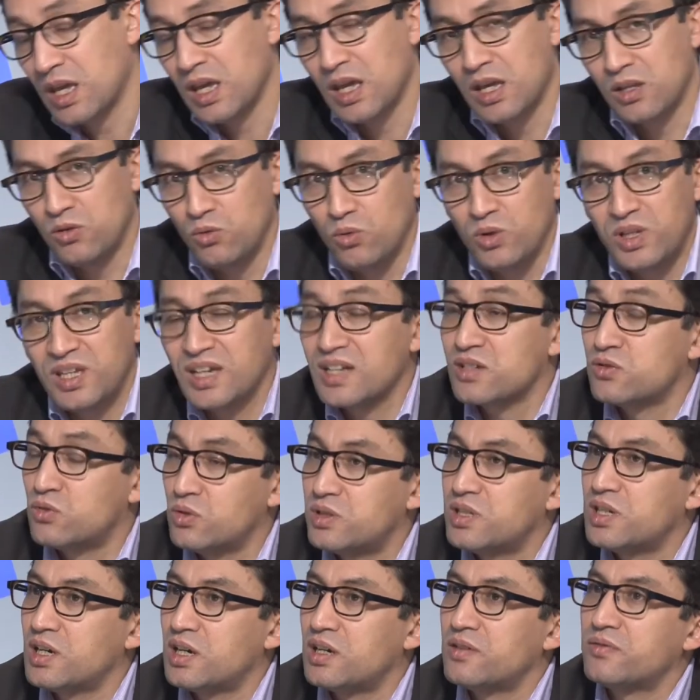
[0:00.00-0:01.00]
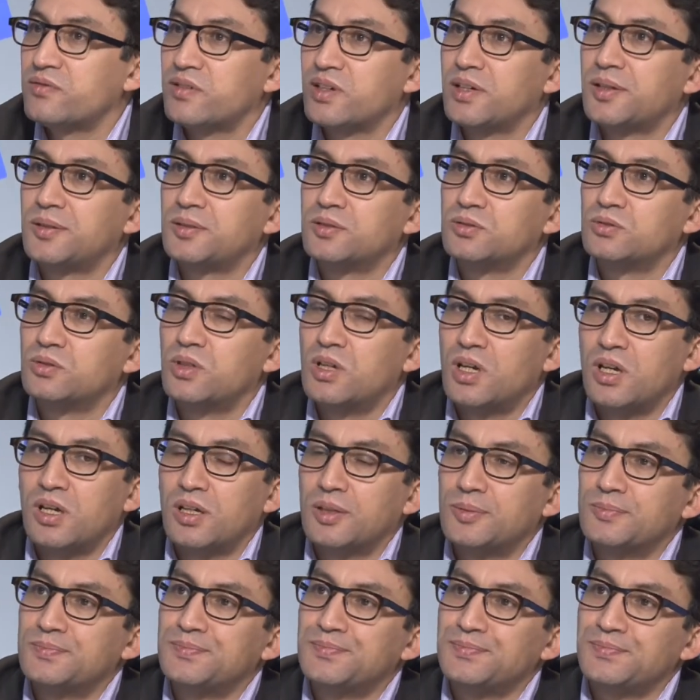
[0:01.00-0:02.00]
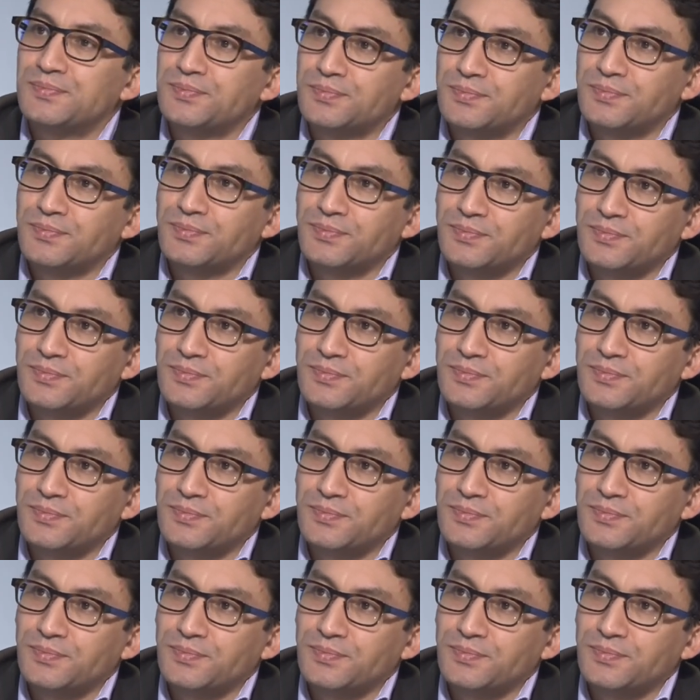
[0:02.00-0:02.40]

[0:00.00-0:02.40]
Donc il reste deux tiers à faire. Donc il faut